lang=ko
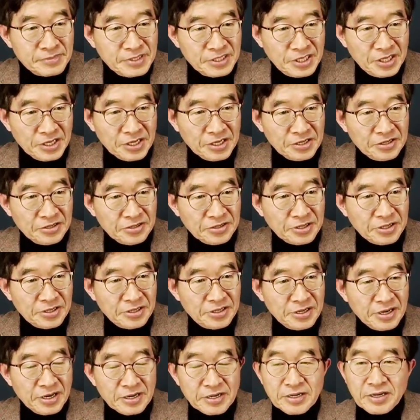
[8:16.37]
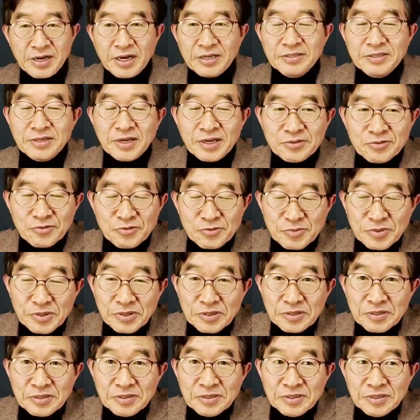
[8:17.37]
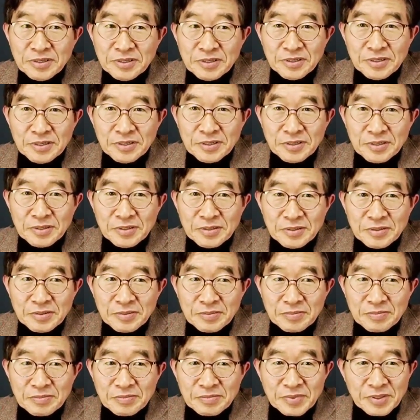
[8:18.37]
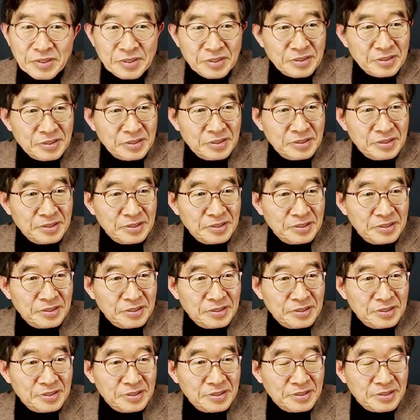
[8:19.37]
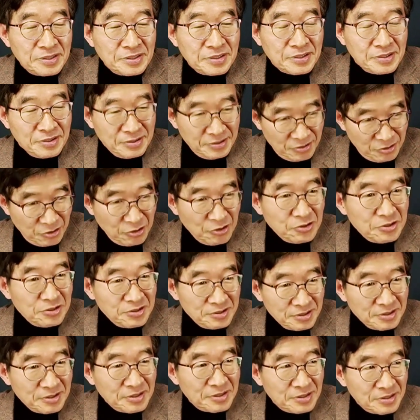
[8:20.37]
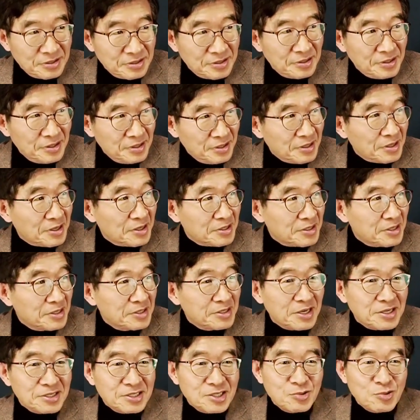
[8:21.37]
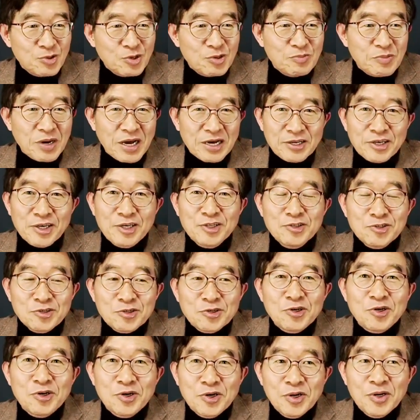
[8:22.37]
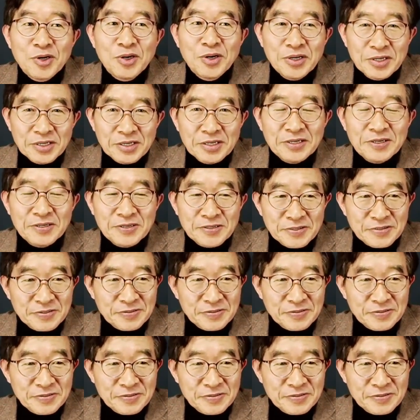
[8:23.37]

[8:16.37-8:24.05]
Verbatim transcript: 제가 이렇게 이야기를 하더라도 뭐, 뭐, 그렇죠? 이렇게 생각하신 분이 많겠죠. 예.